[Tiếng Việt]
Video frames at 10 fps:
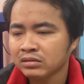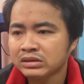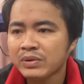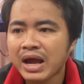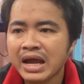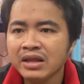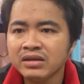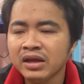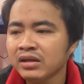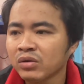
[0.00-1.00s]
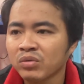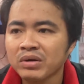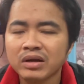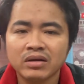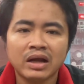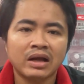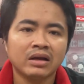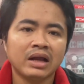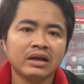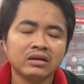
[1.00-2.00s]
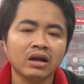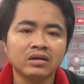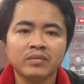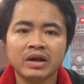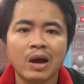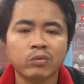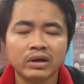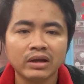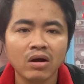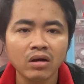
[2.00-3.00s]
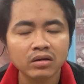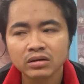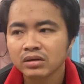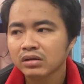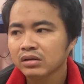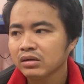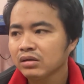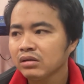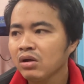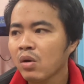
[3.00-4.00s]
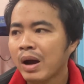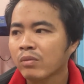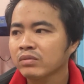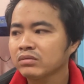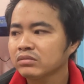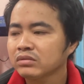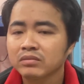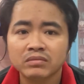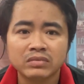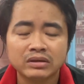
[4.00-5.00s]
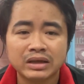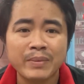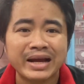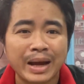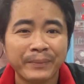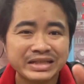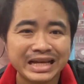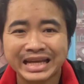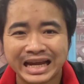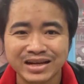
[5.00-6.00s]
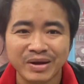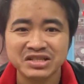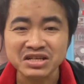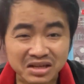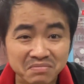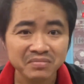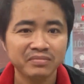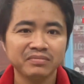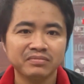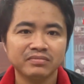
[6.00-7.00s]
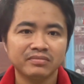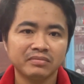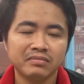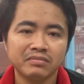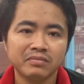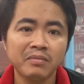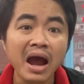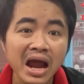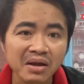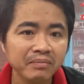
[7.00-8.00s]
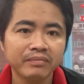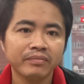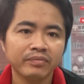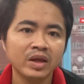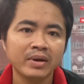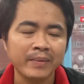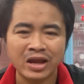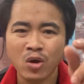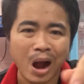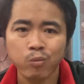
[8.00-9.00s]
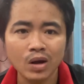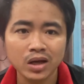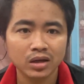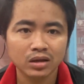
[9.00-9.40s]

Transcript: sáu hai dinh dinh rồi quá là, là đang thịnh mà đi học cái đó vô học các bạn cầm cái xe chạy các bạn sướng lắm mê lắm nhưng mà các bạn vô học á